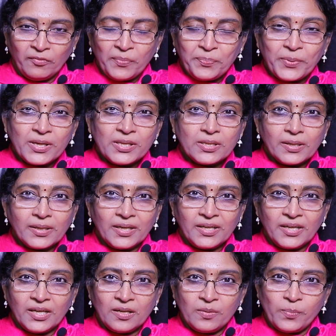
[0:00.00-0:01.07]
విపరీతంగా
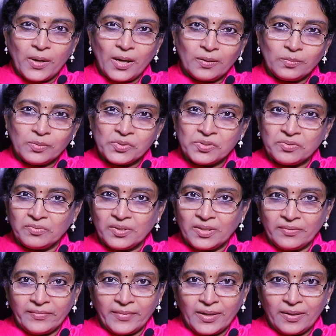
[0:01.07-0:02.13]
నీళ్లను
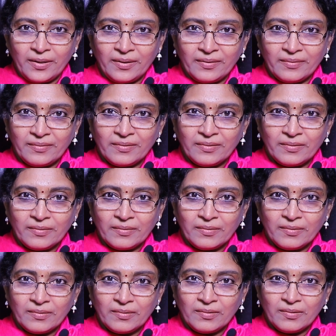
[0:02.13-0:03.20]
పారబోస్తుంటామండి
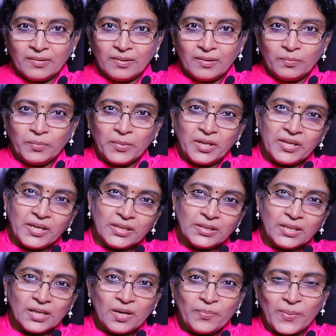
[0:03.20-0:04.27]
మీరు
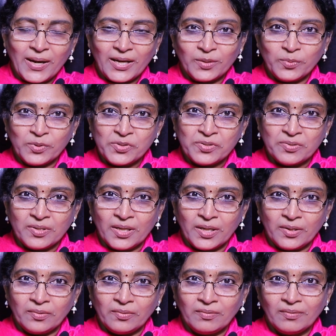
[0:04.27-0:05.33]
ఎంతగా
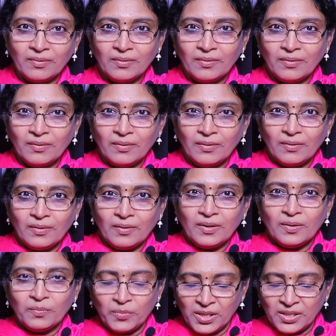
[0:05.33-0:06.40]
పారబోస్తున్నారో
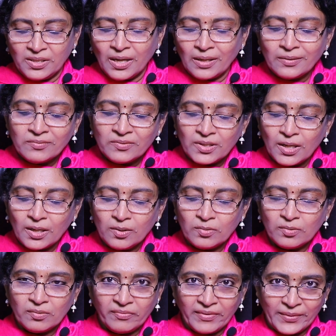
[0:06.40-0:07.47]
మీ ధనం
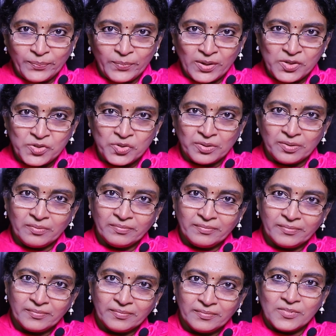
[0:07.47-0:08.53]
తాలూకు వైబ్రేషను
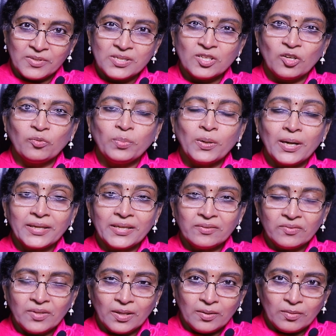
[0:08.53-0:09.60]

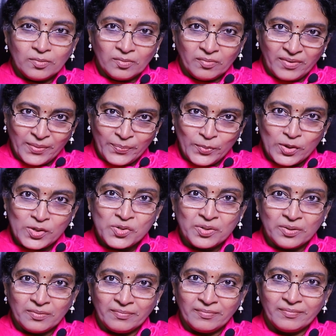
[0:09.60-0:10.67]
సౌభాగ్యం తాలూకు
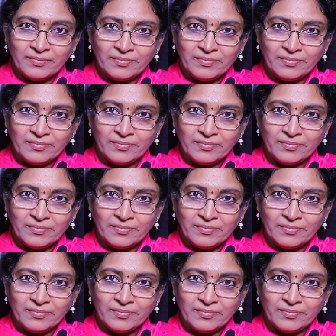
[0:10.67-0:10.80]
వైబ్రేషను